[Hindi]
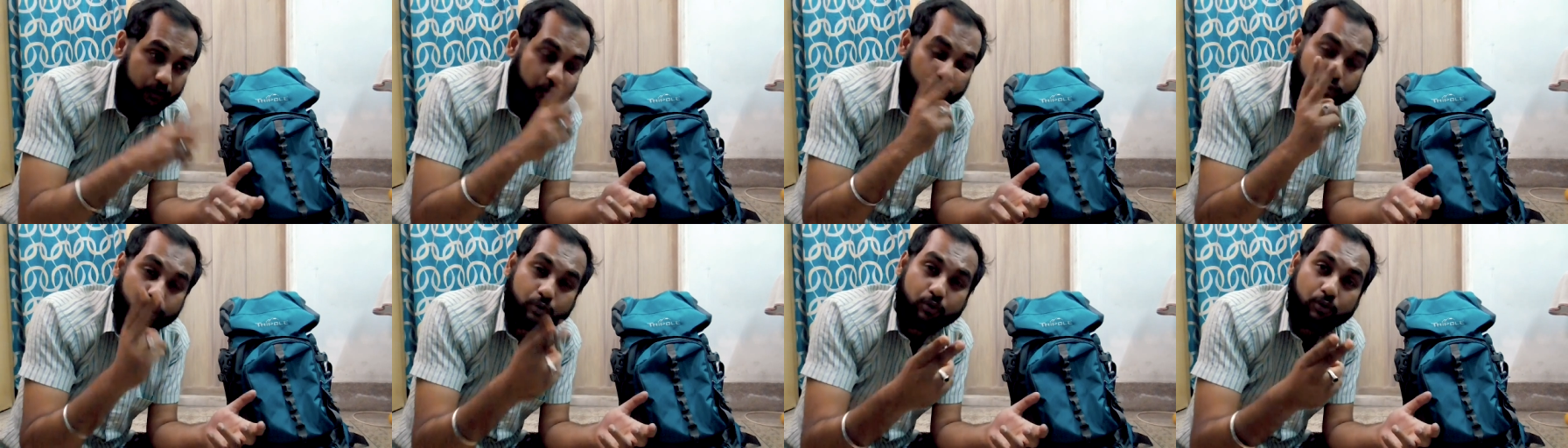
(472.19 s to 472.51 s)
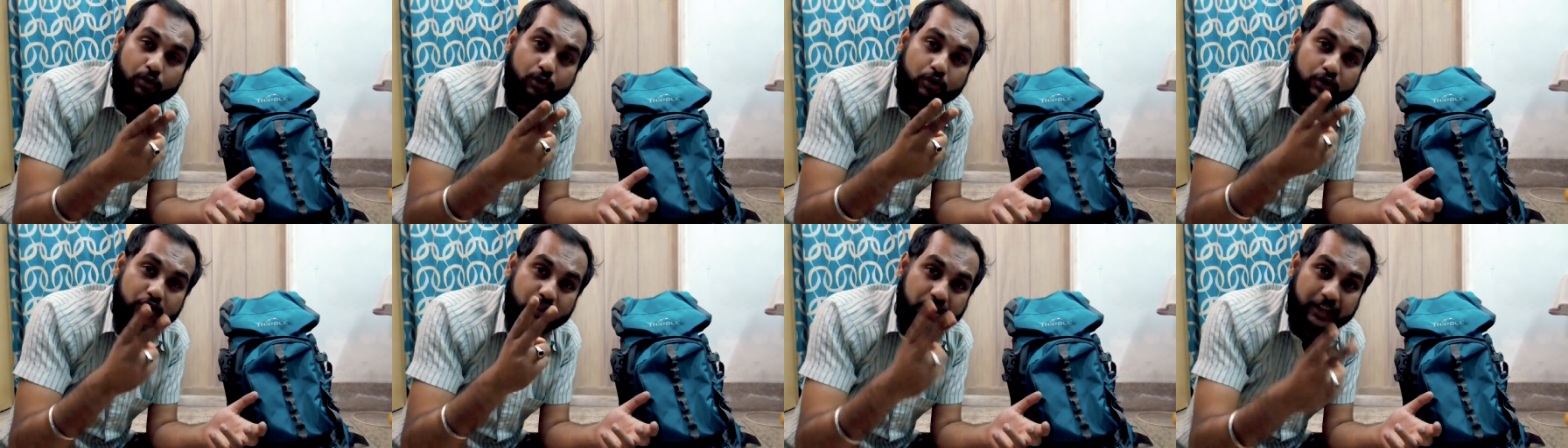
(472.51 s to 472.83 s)
तो
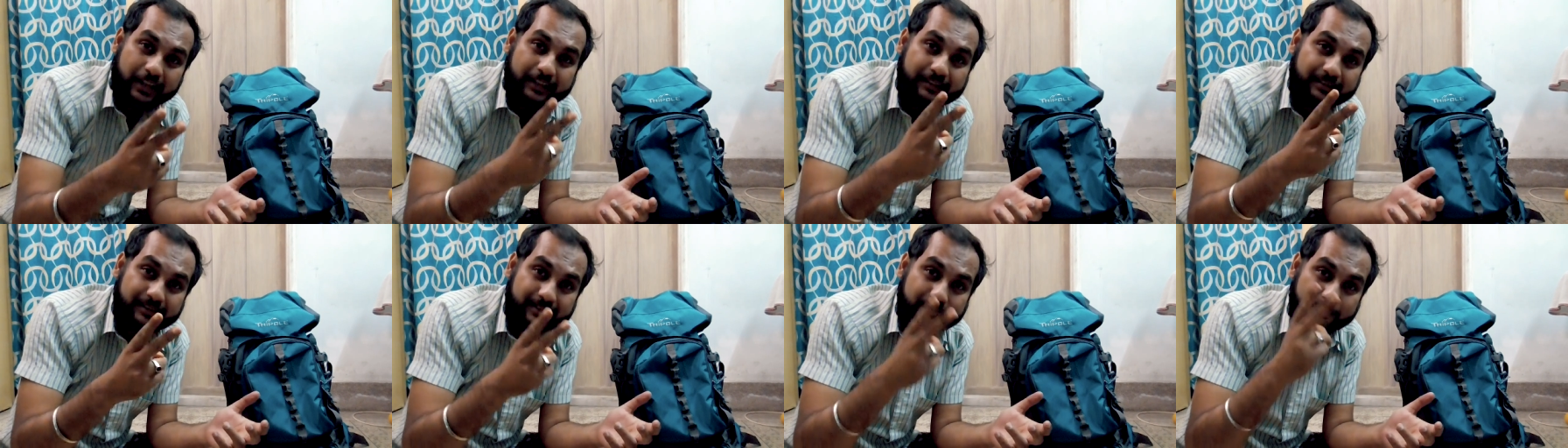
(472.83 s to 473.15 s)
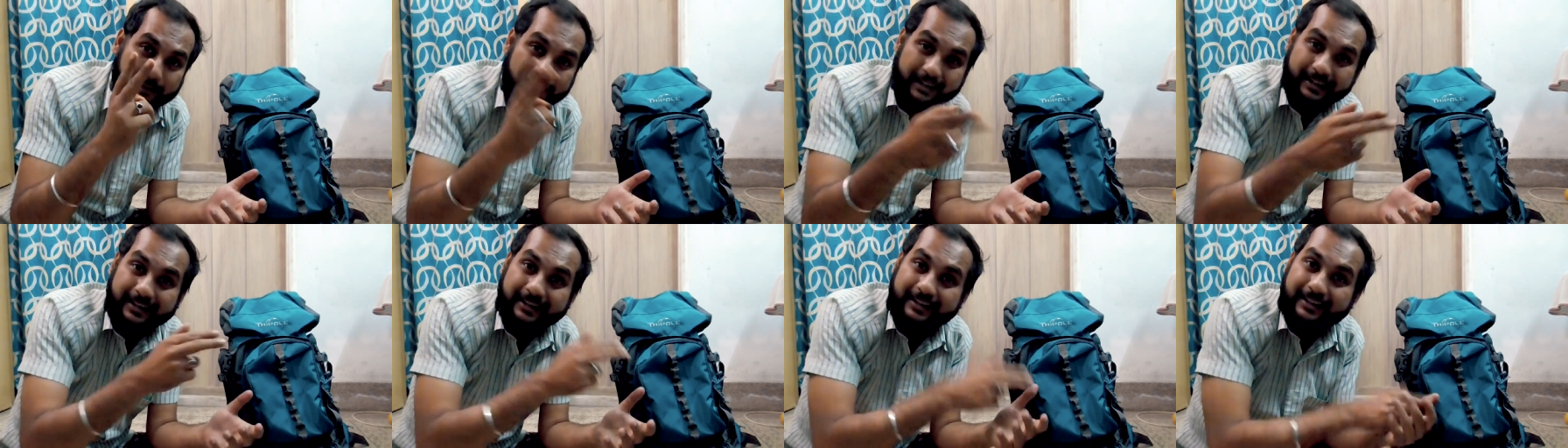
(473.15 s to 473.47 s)
दो चेन्स
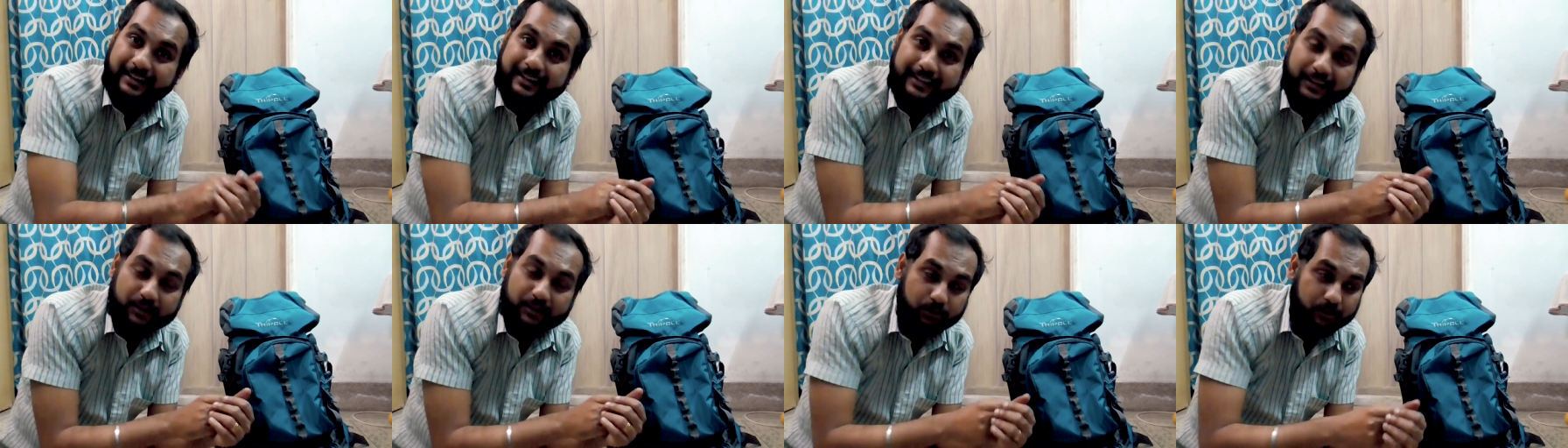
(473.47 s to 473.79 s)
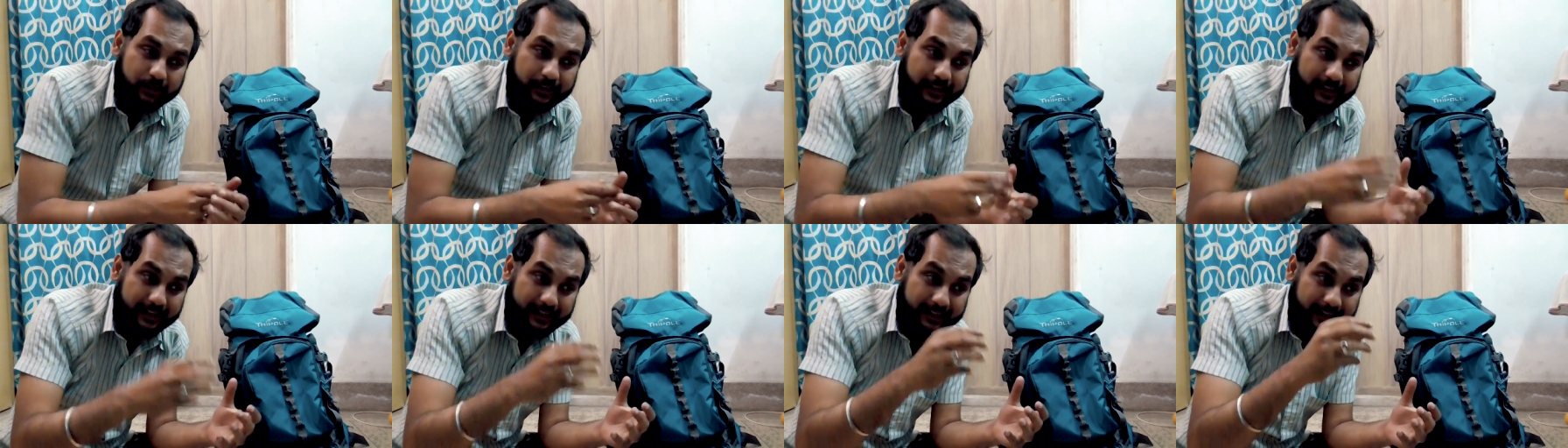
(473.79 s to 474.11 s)
मैंडेटरी
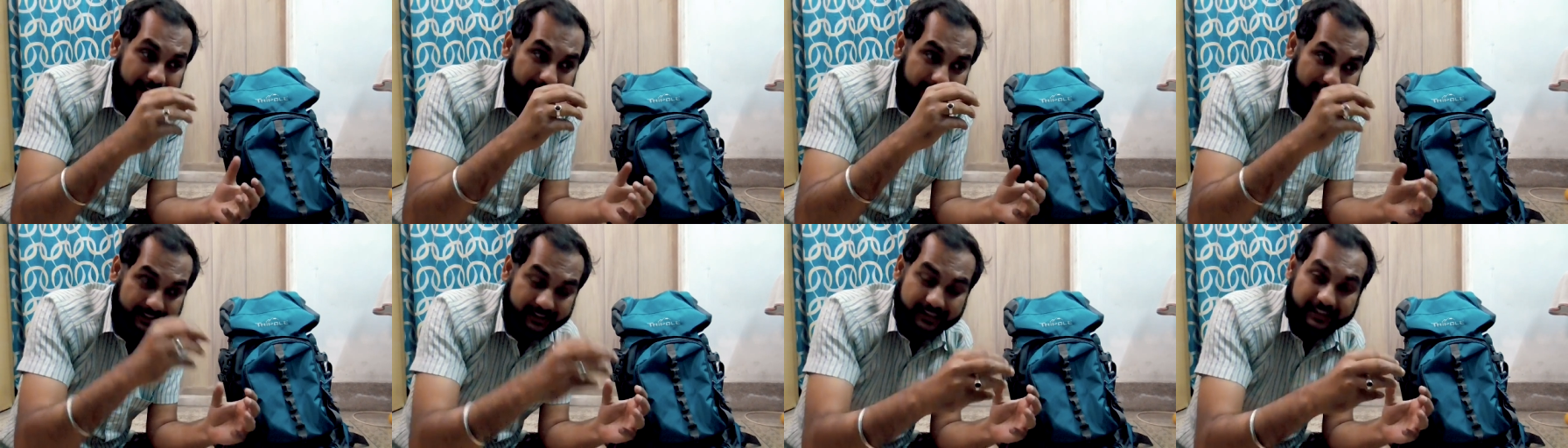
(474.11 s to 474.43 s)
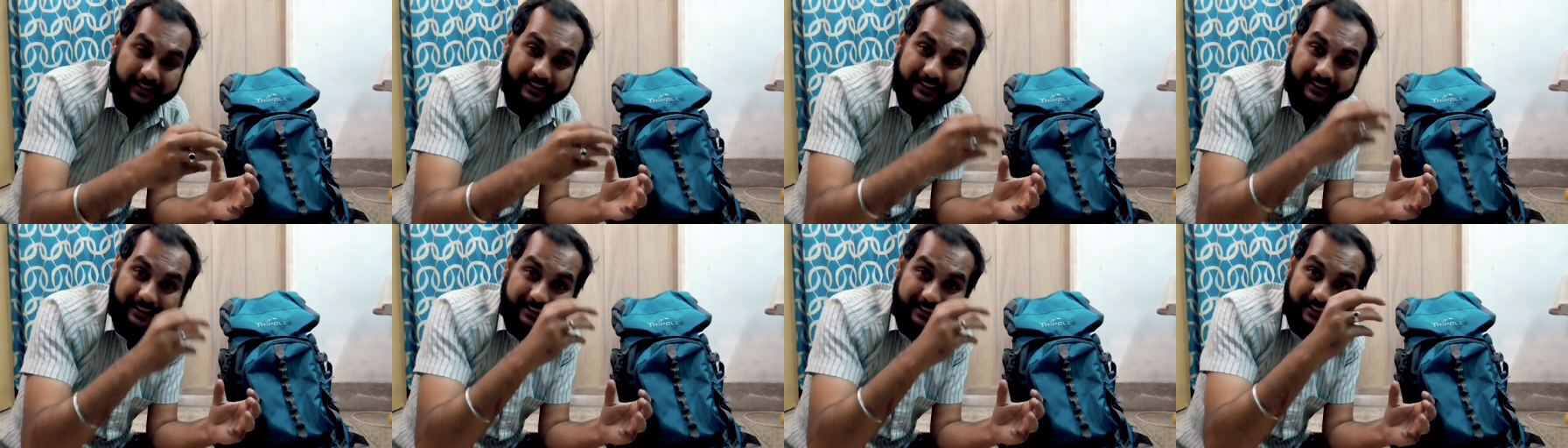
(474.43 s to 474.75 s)
होते हैं
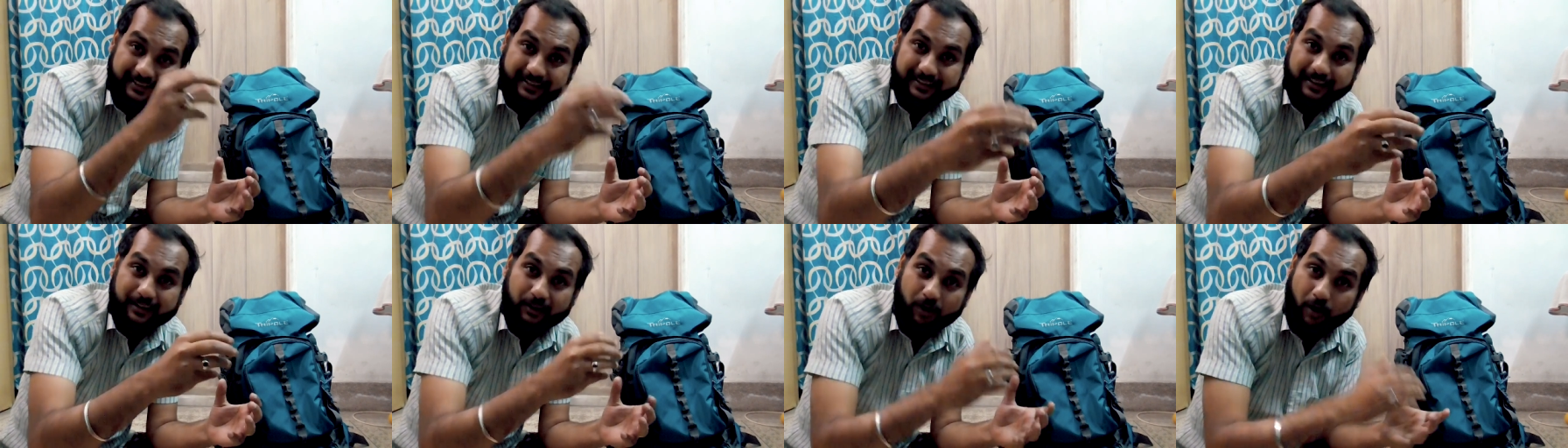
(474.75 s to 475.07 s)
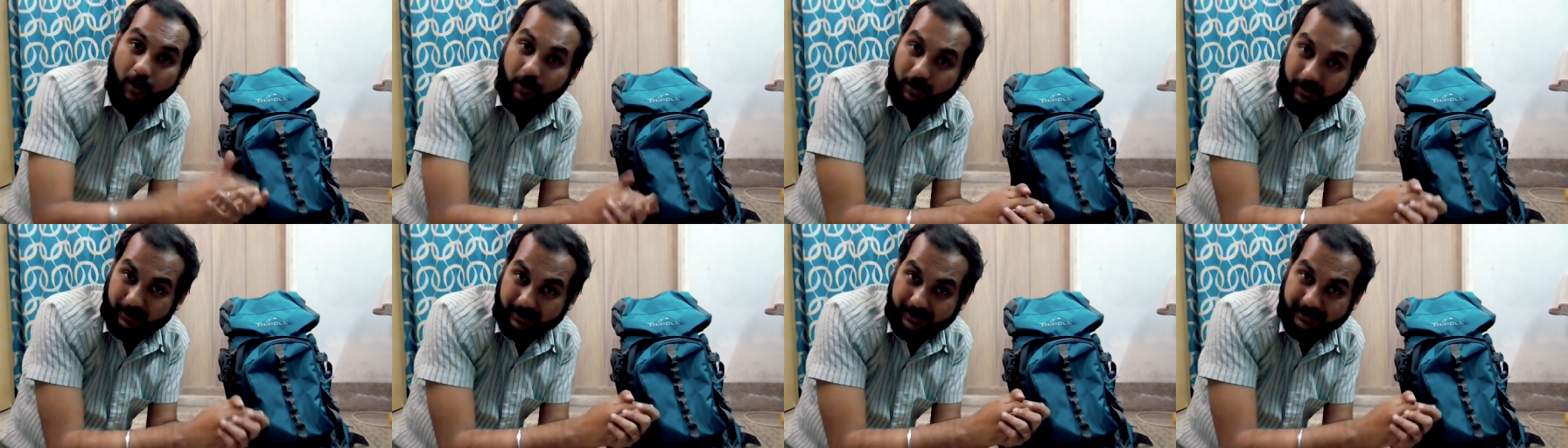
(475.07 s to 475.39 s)
अच्छे तरीके से
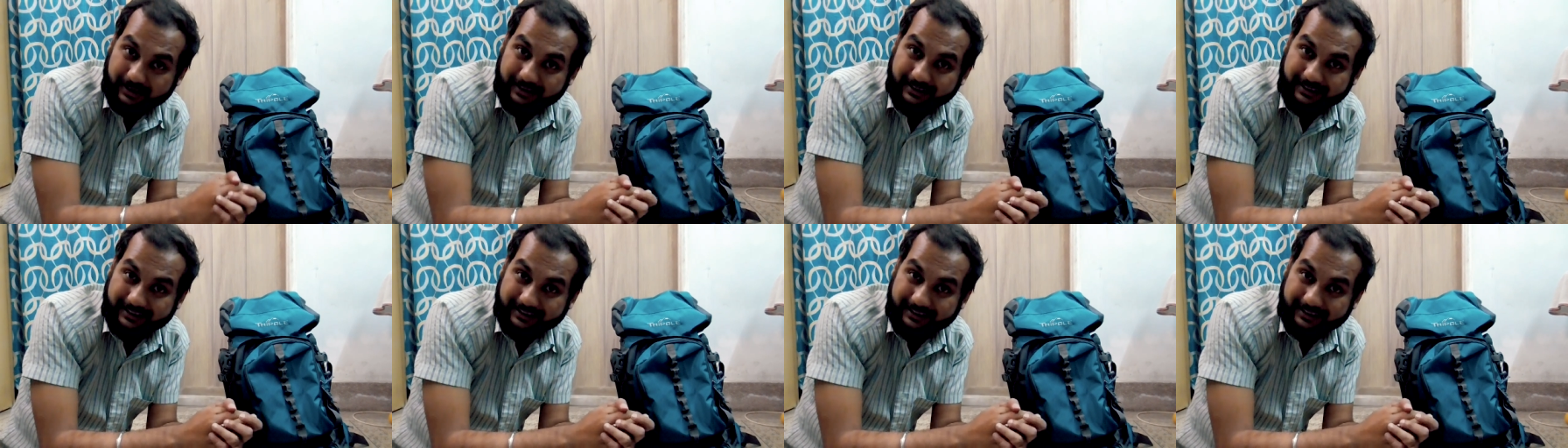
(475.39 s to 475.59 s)
लॉक